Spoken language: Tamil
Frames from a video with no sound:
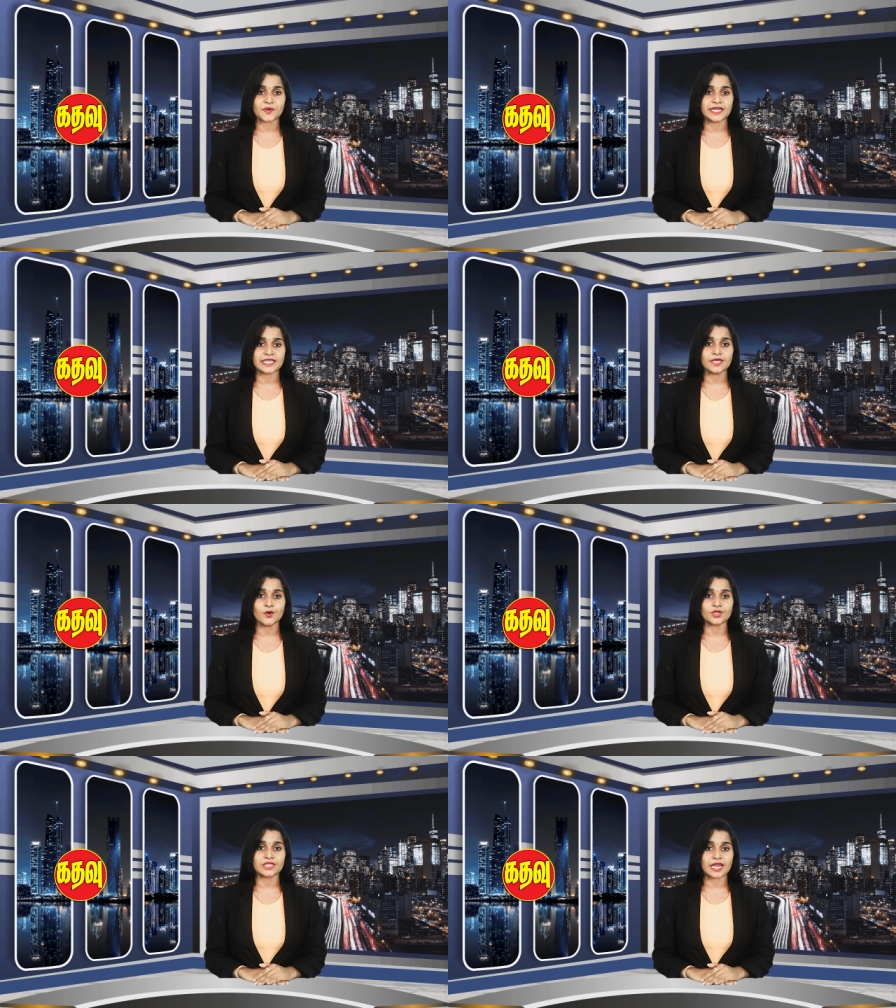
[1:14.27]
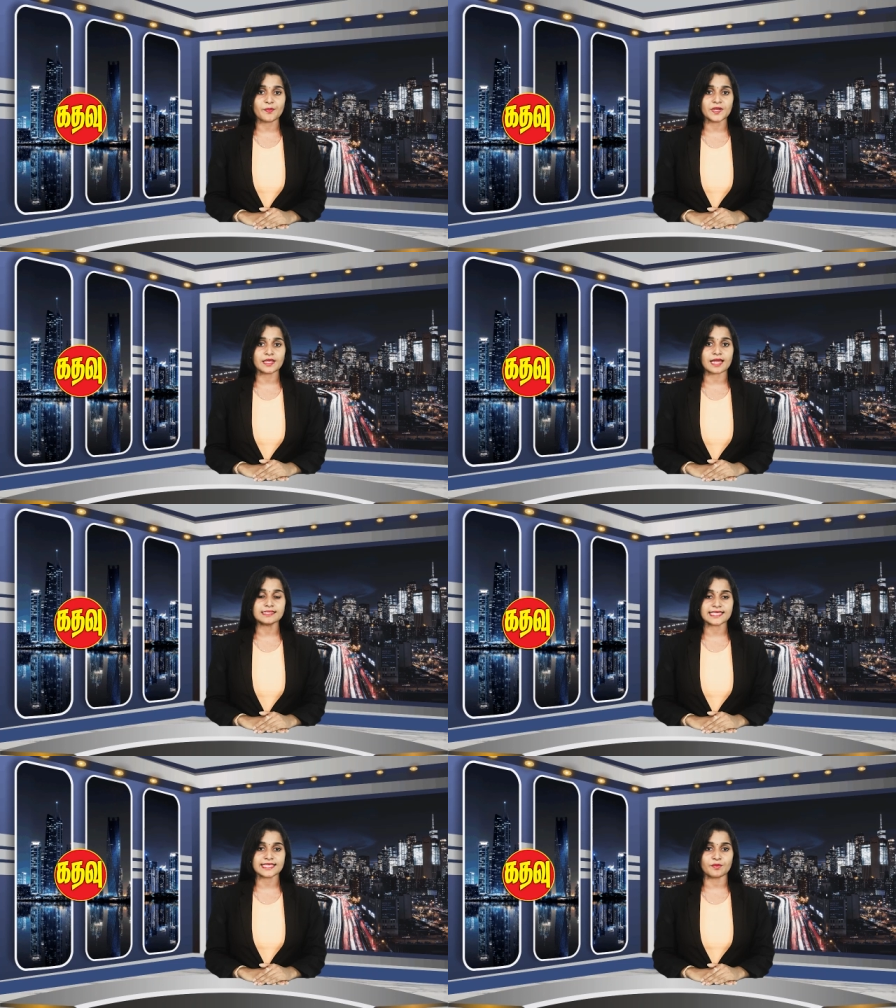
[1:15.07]
பணியை ஒரு
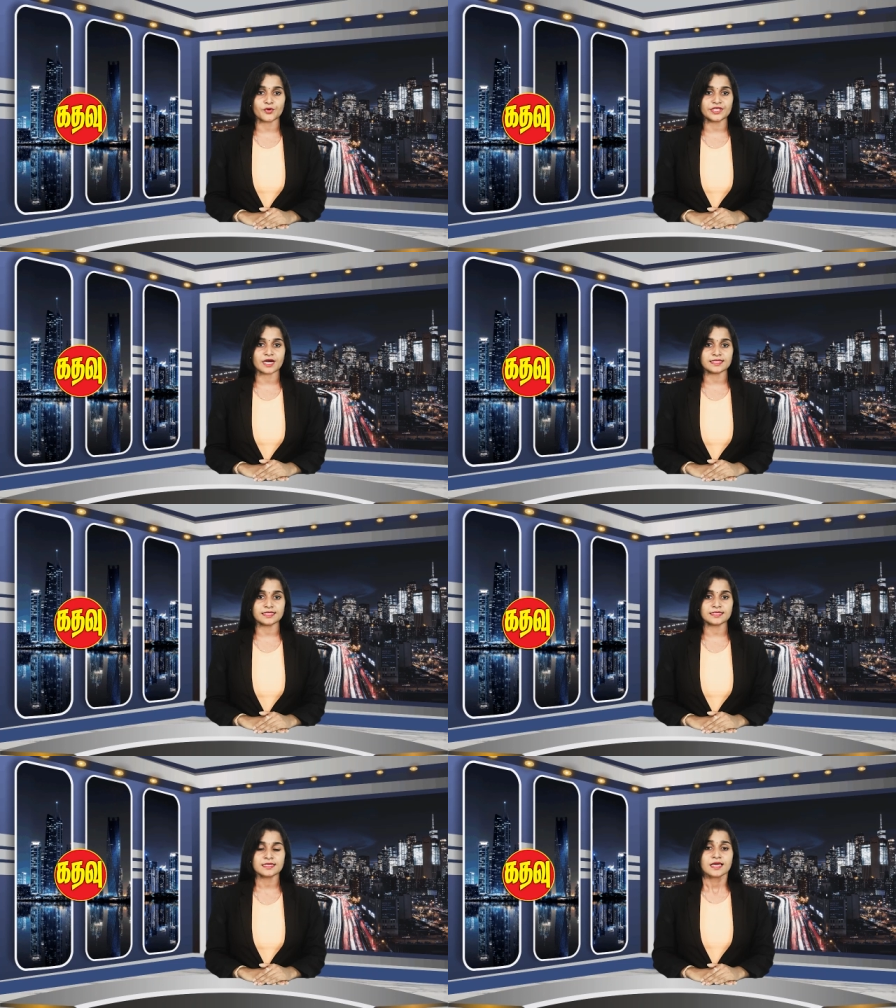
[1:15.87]
தரப்பினரால் செய்ய முடியாது